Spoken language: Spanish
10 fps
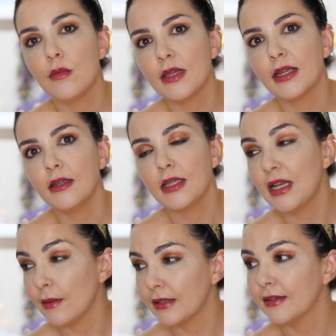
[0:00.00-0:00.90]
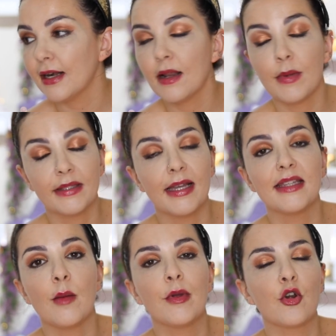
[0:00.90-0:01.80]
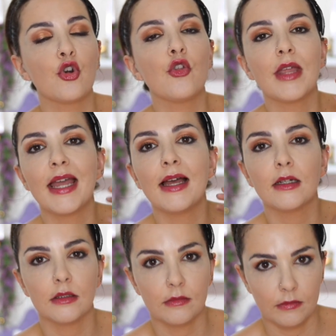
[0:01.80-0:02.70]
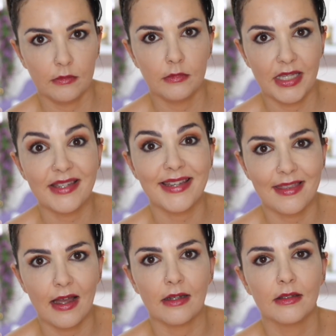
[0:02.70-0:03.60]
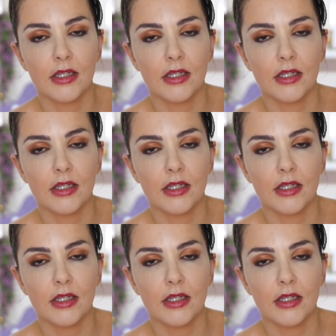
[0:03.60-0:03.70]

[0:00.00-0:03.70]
bien y levantar la pestaña, pero no dejan densidad.